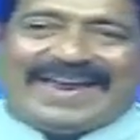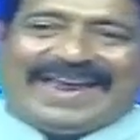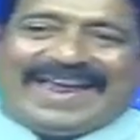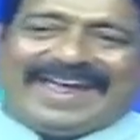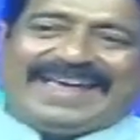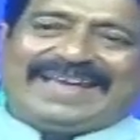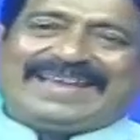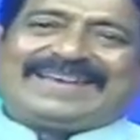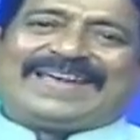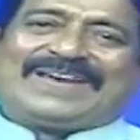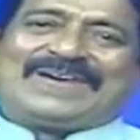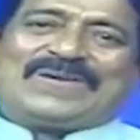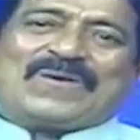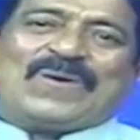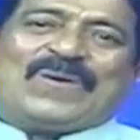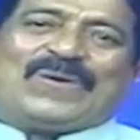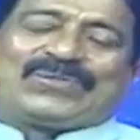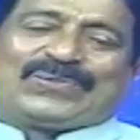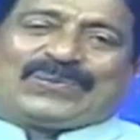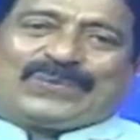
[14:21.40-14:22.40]
এই যে
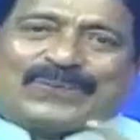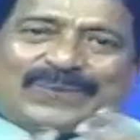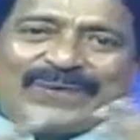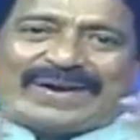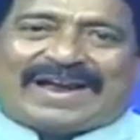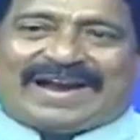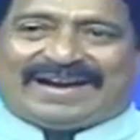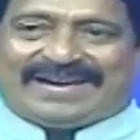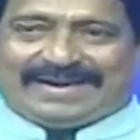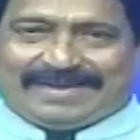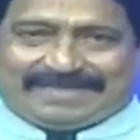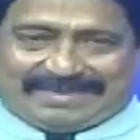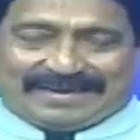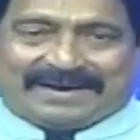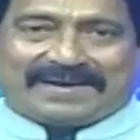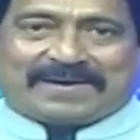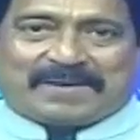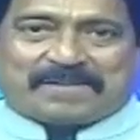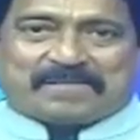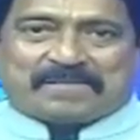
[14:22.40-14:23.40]
নতুন
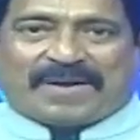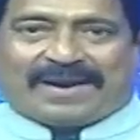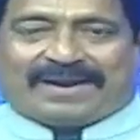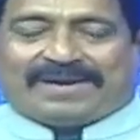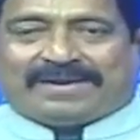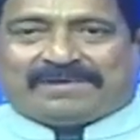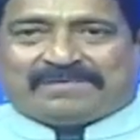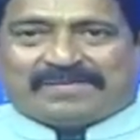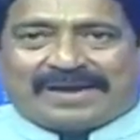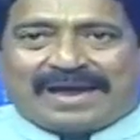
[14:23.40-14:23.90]
কন্ডিশনে মানে